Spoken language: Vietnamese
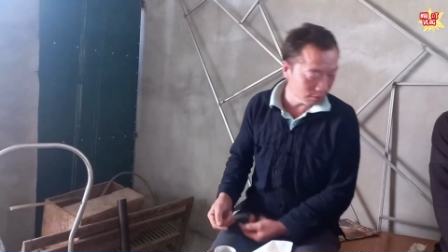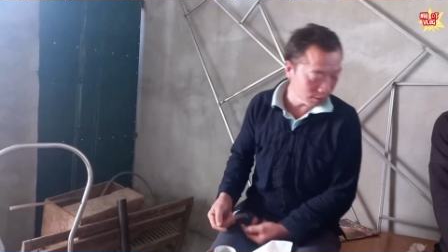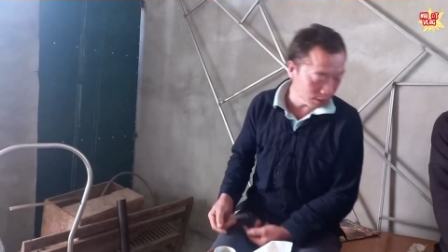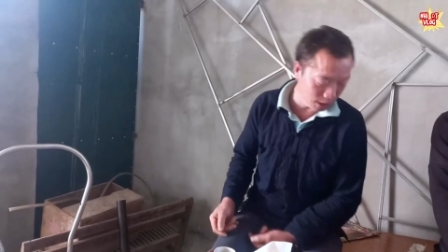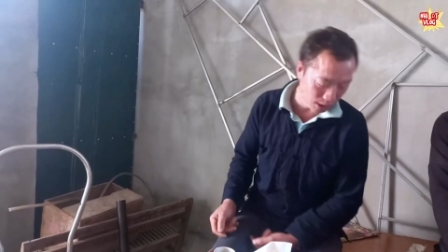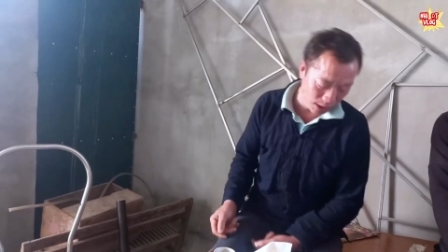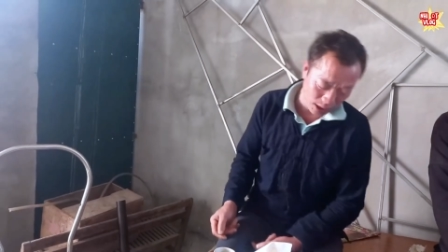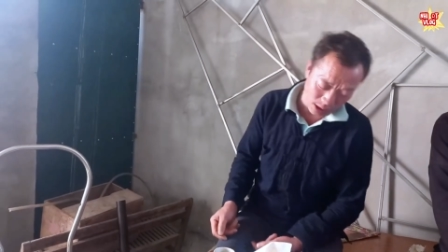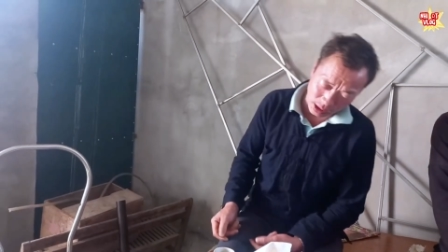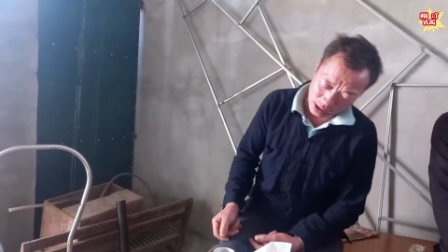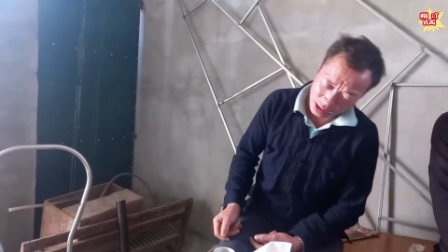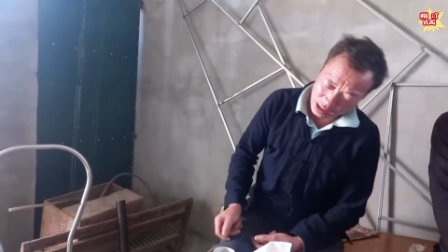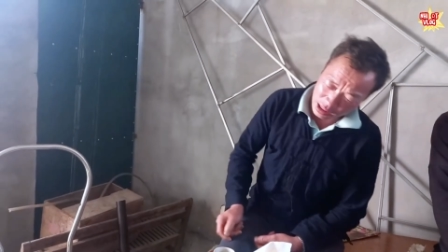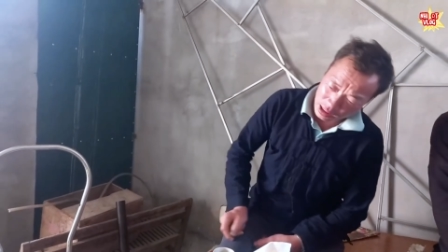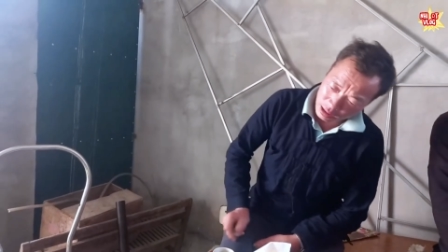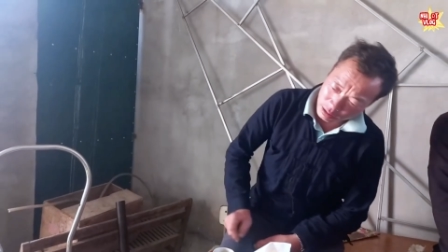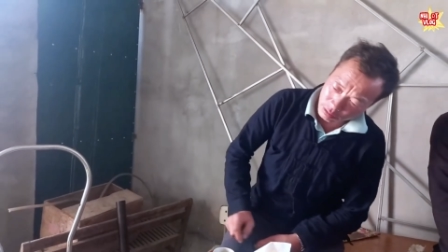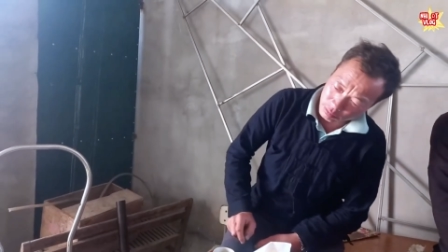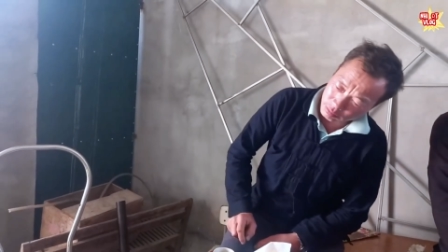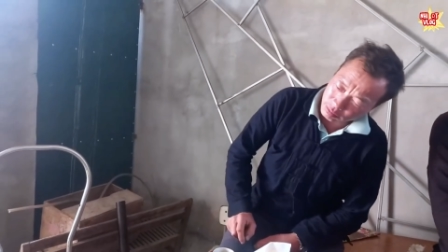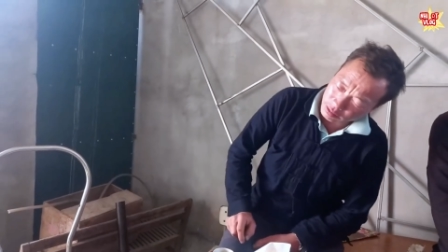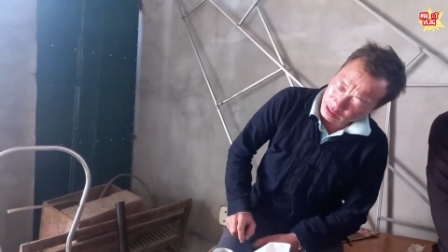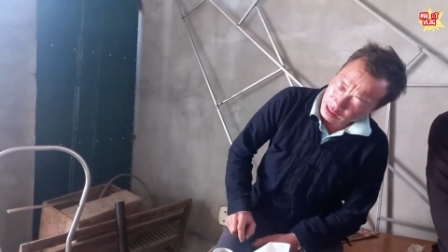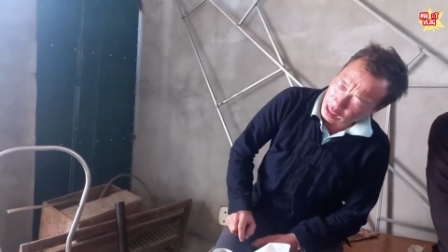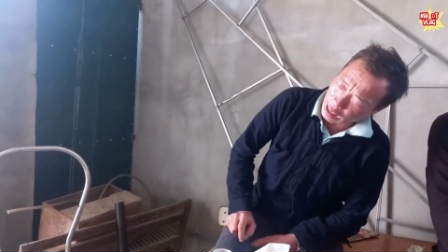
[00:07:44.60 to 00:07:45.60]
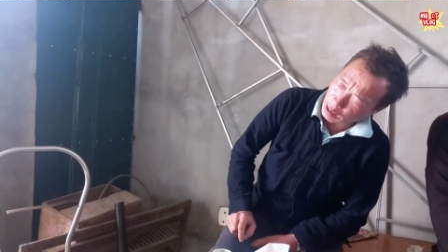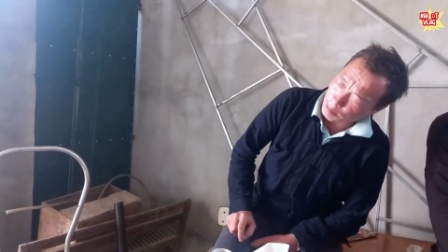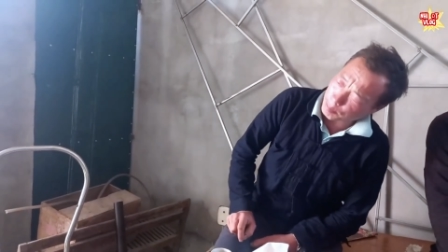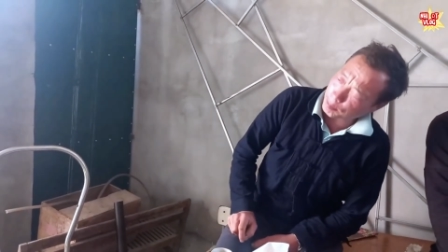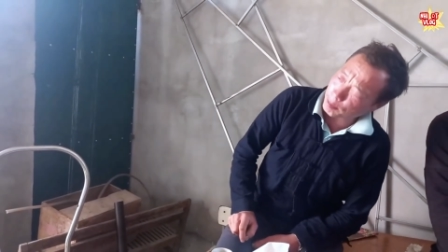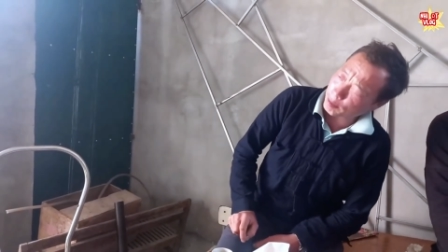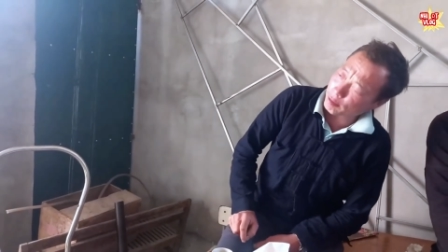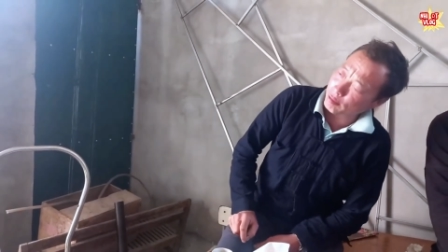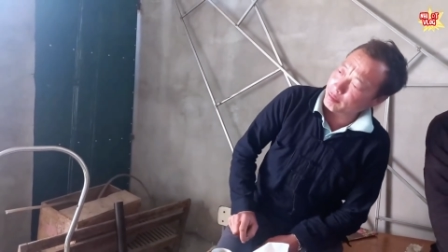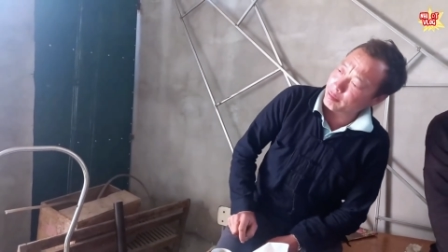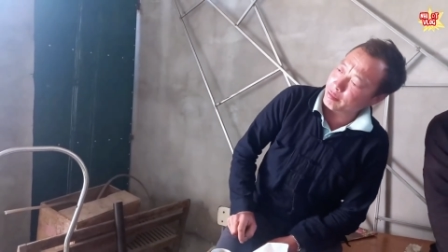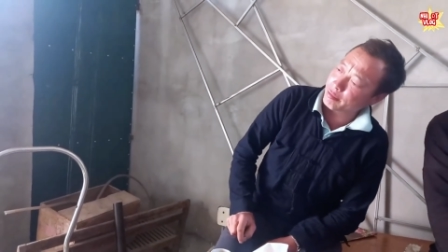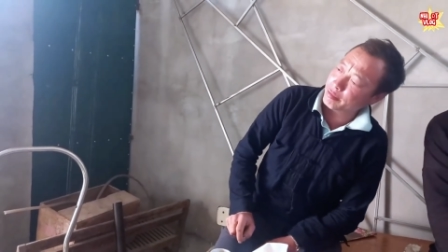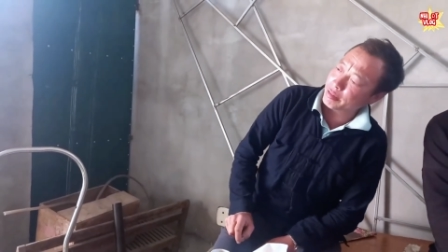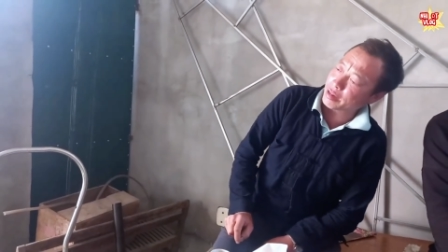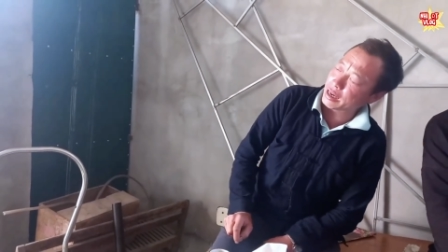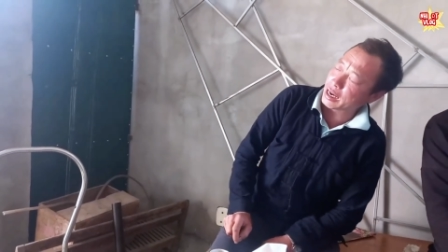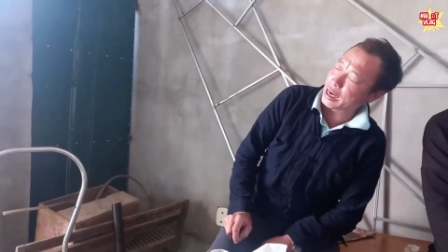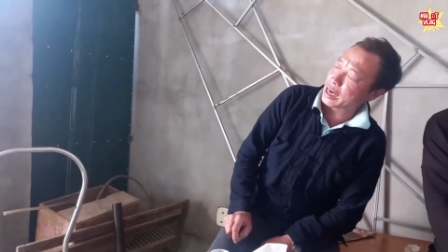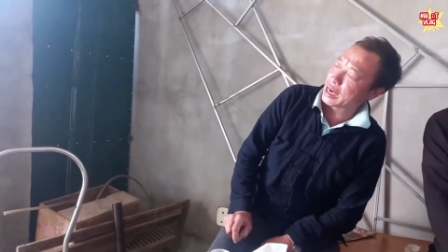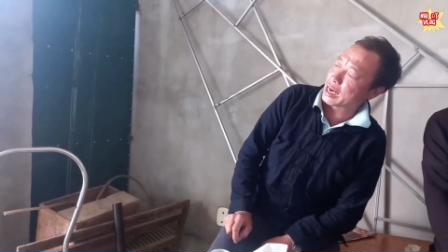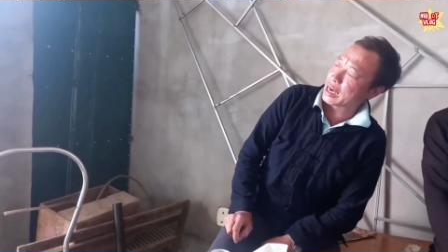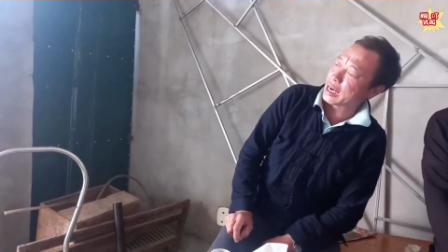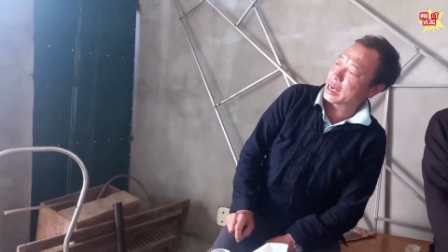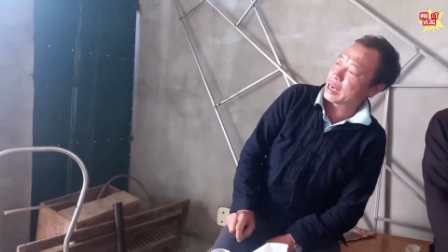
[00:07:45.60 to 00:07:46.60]
thì nhi cũng thông báo với mọi
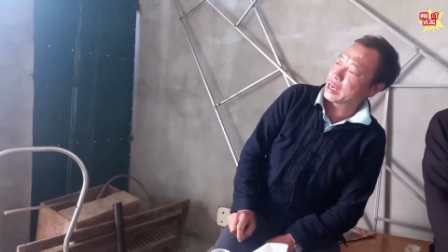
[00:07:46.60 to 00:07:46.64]
người